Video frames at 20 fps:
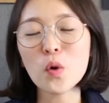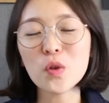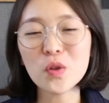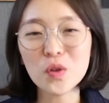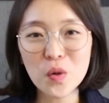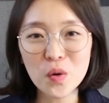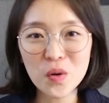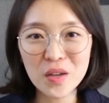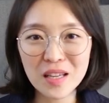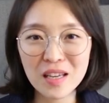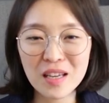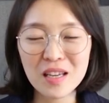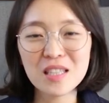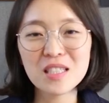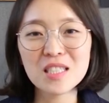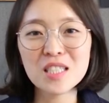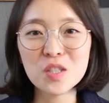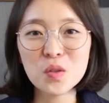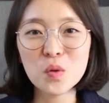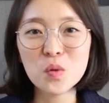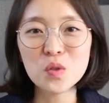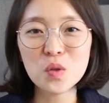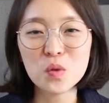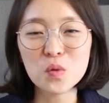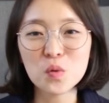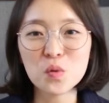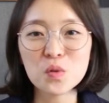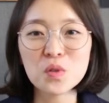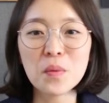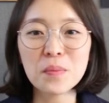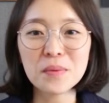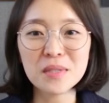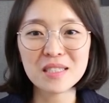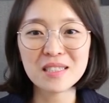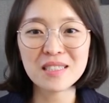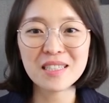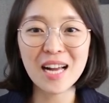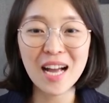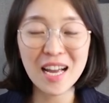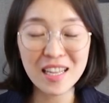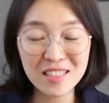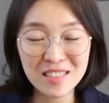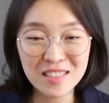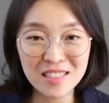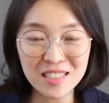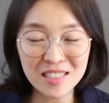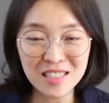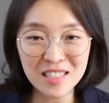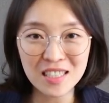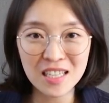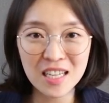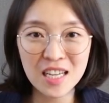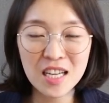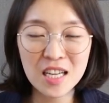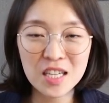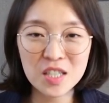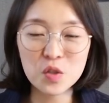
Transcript: 어떻게 치료 치료적으로 접근을 하는지